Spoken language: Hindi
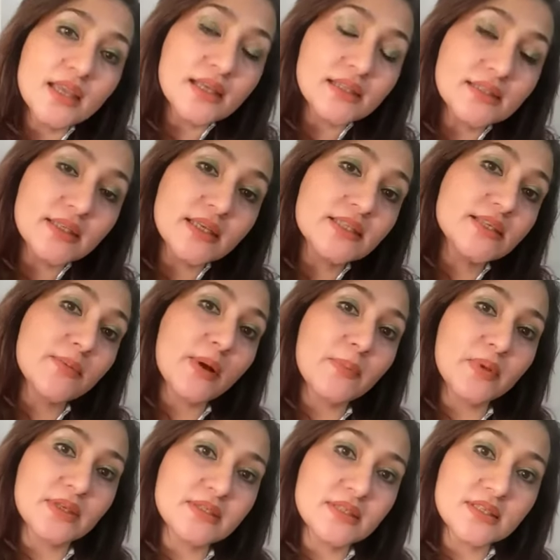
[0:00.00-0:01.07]
निकलती हैं जब
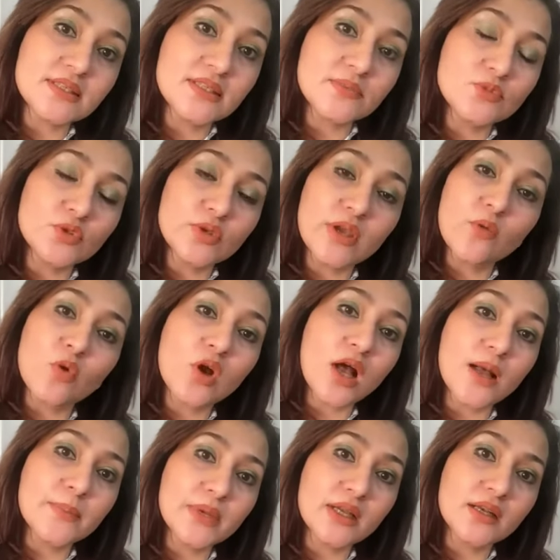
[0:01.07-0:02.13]
आपका सिस्टम जो है वो
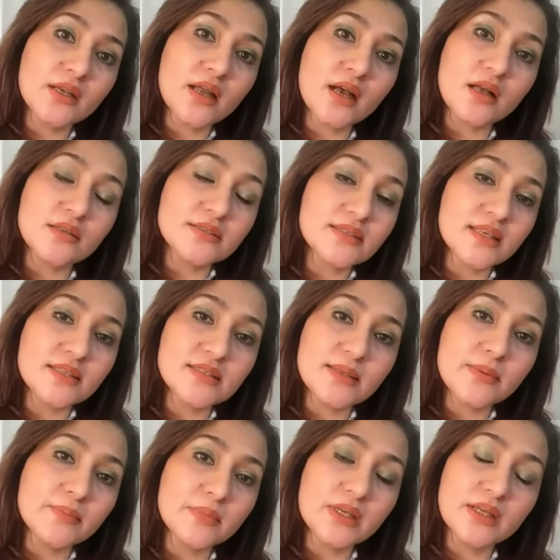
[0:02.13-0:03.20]
काम करना सही
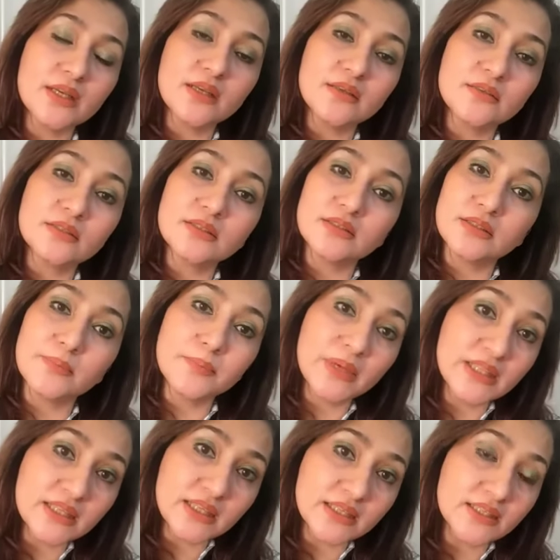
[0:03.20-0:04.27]
से
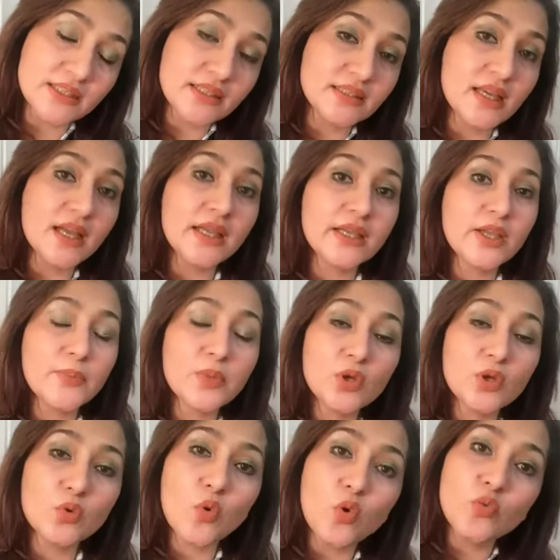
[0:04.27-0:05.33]
बंद कर देता है
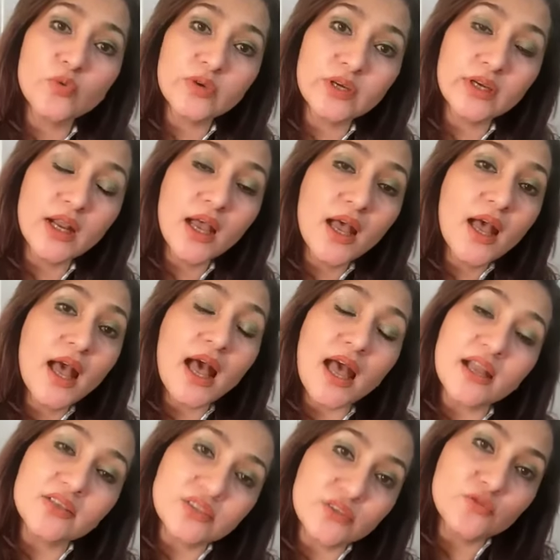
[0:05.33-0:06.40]
फिर ओवर
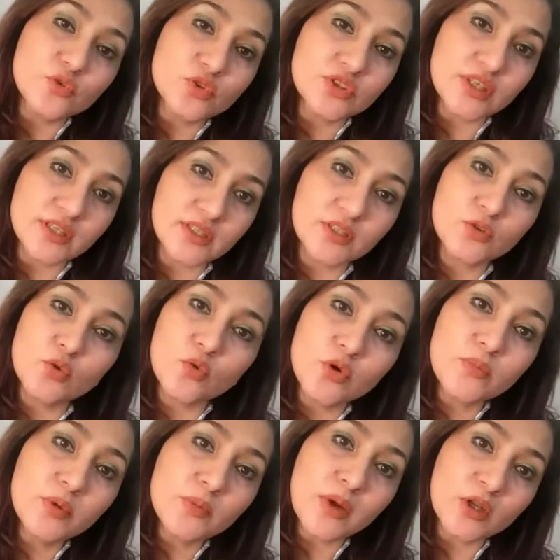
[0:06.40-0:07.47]
एक्टिव हो जाता है तो
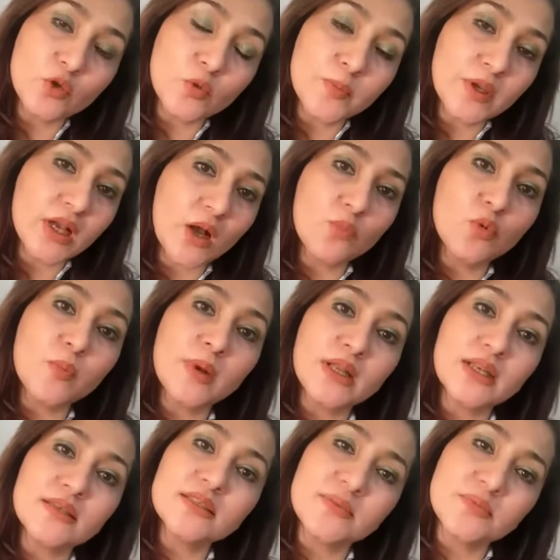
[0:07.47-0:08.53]
उन बीमारियों पर काबू
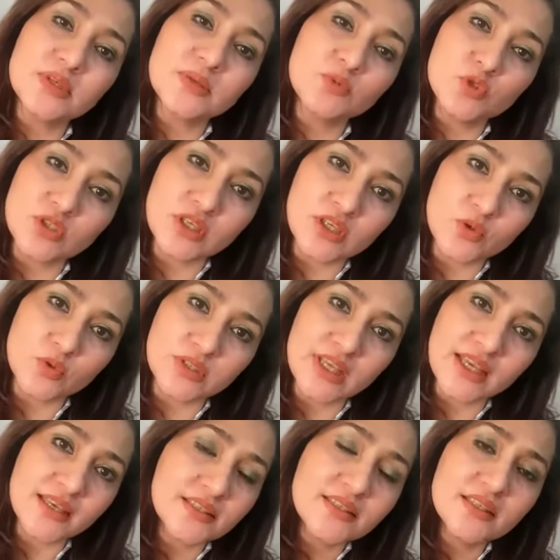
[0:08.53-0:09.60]
पाना सबसे मुश्किल
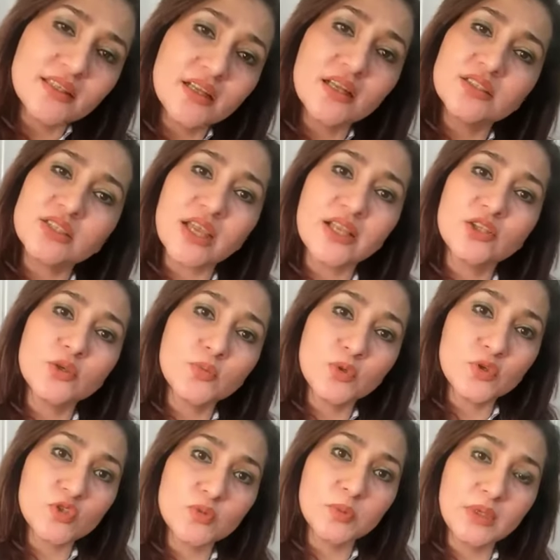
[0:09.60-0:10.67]
होता है इसी तरह चाइल्ड
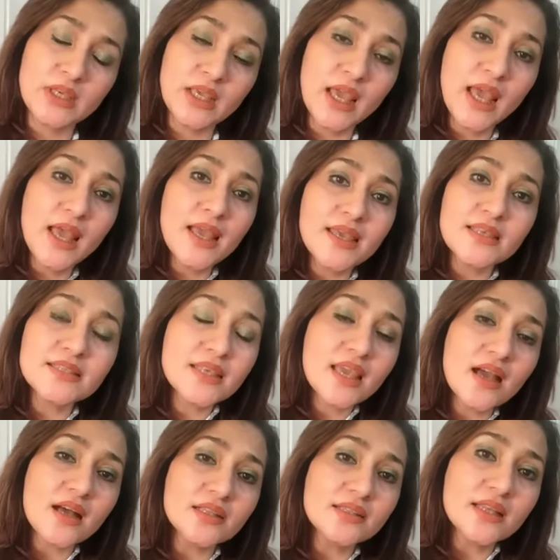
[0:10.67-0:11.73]
अब्यूज भी
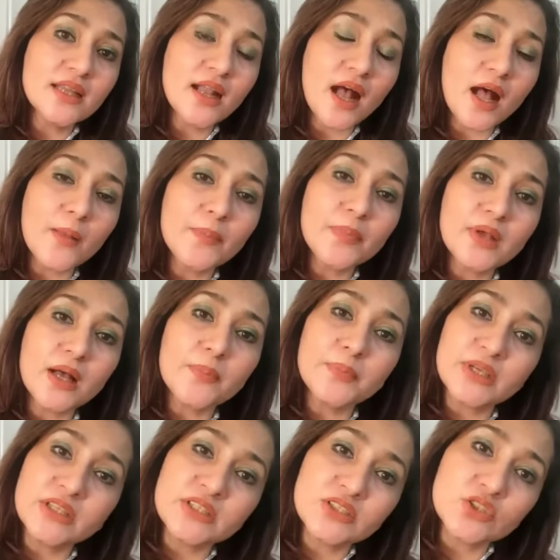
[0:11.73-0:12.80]
इसके अंदर आपका
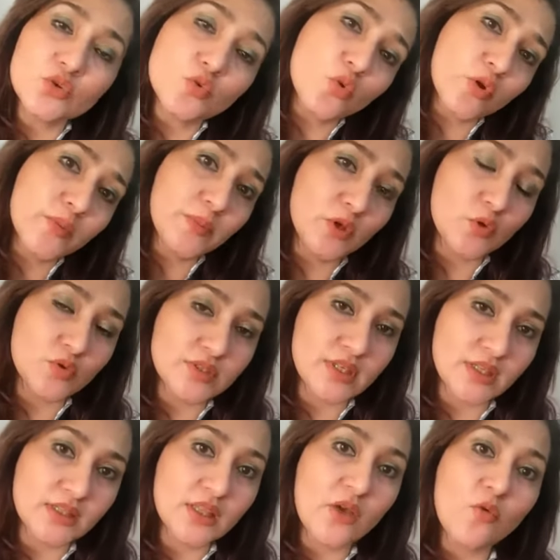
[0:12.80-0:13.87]
प्रेडिटर कोई भी हो
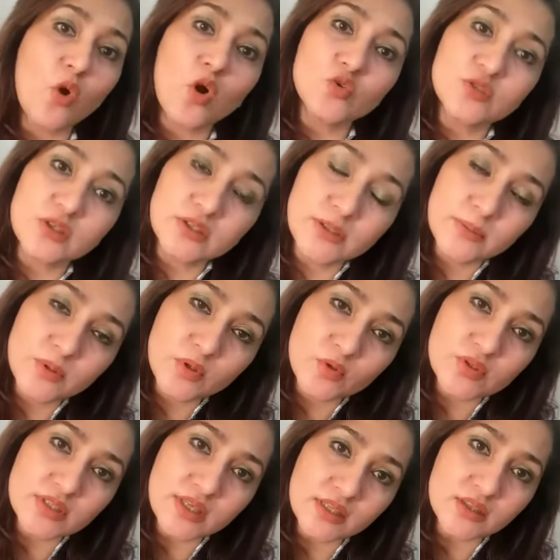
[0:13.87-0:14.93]
सकता है वो आउटसाइडर भी
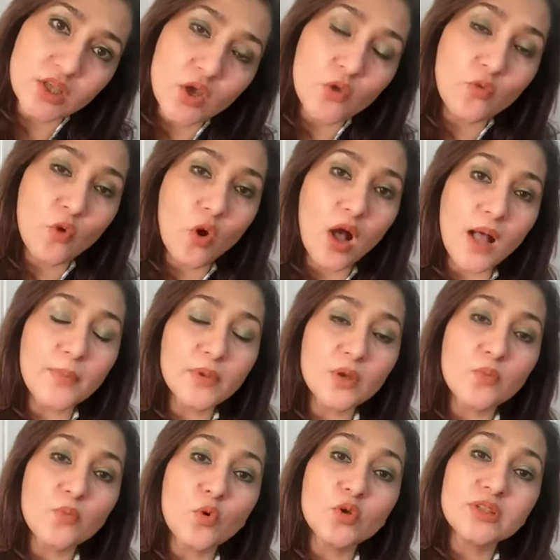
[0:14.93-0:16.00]
हो सकता है और वो
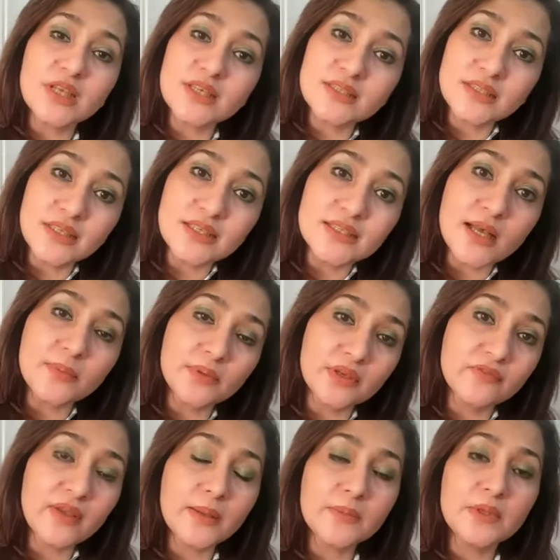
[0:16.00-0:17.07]
आपका बहुत अजीज
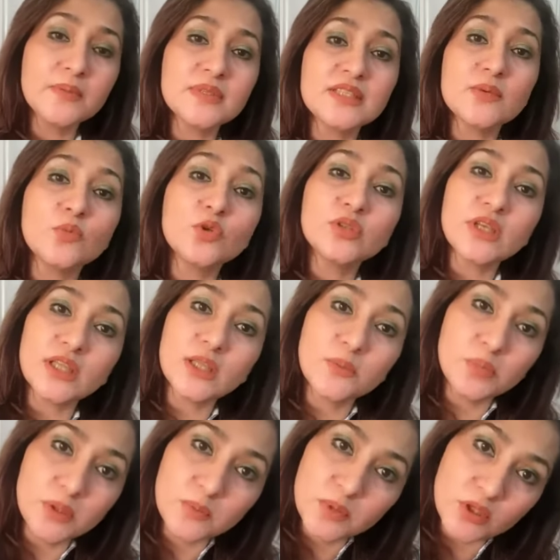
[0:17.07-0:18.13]
आपकी फैमिली में से बहुत
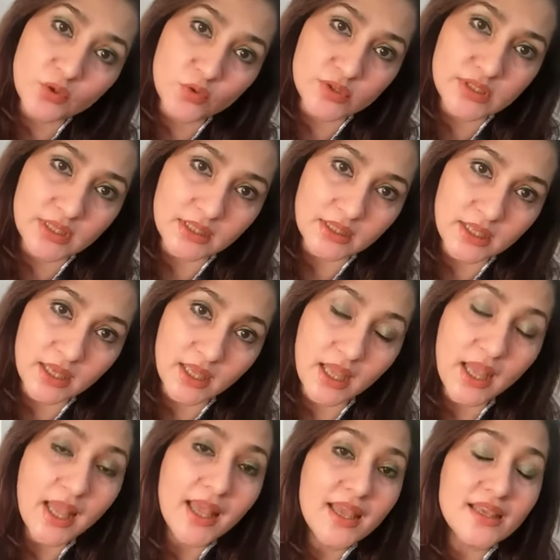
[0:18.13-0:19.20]
करीबी भी हो सकता है
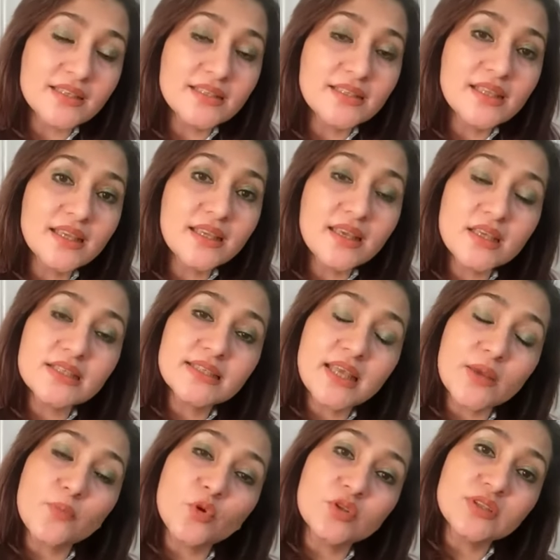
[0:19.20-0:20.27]
इसलिए ये
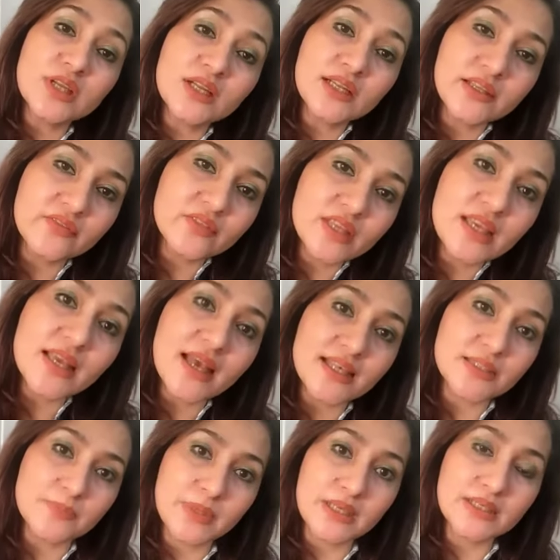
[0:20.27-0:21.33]
इसका एक बहुत तकलीफ दे
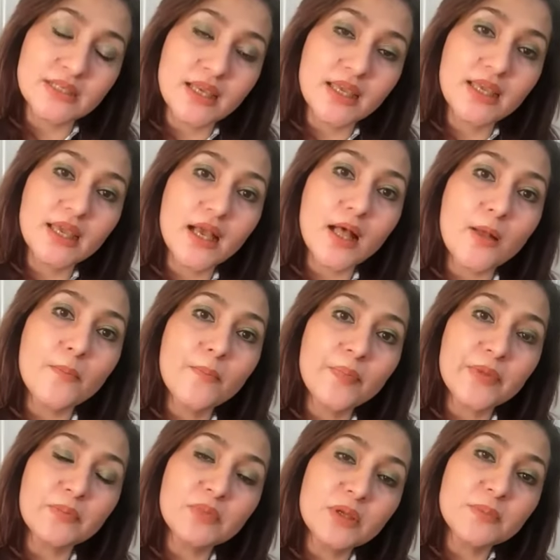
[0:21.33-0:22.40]
एस्पेक्ट है कि हम
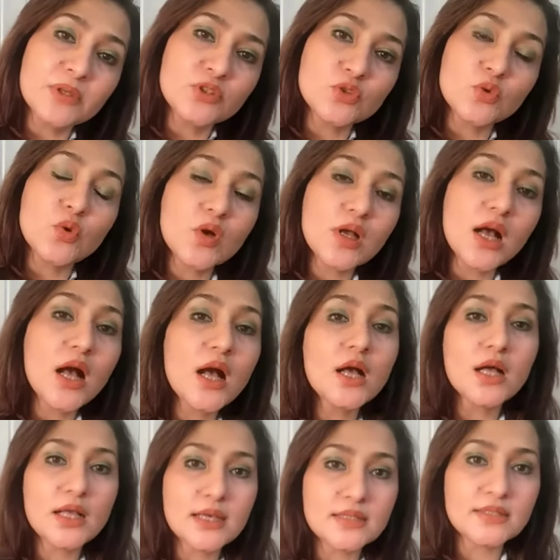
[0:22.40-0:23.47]
अपने बच्चों को
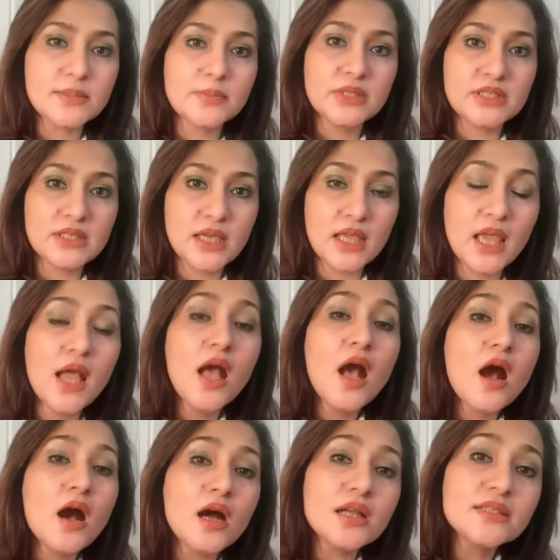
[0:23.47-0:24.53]
कहाँ कहाँ से बचाएं
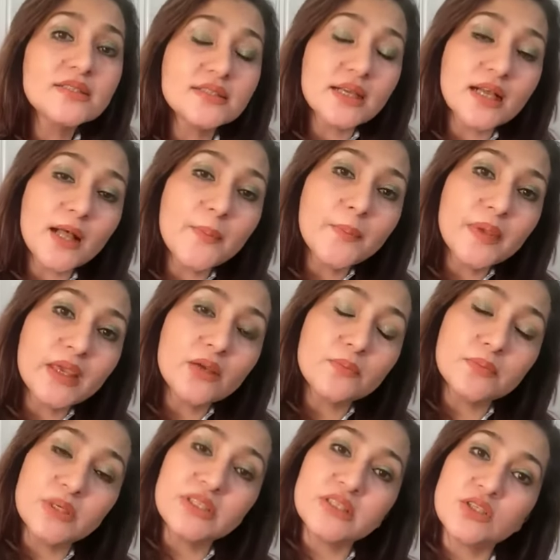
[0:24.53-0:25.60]
हर जगह पे
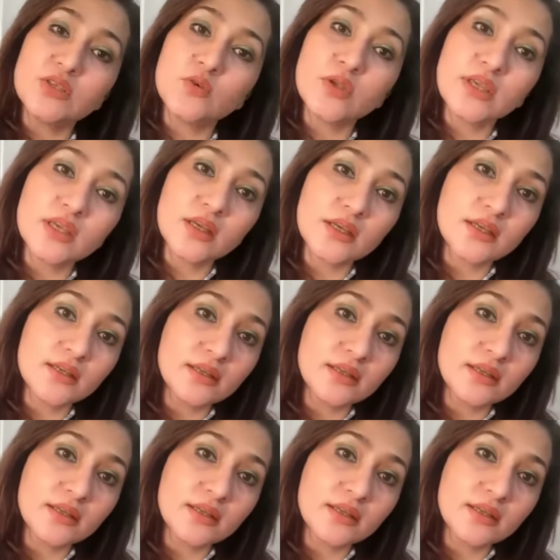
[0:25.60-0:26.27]
बच्चों के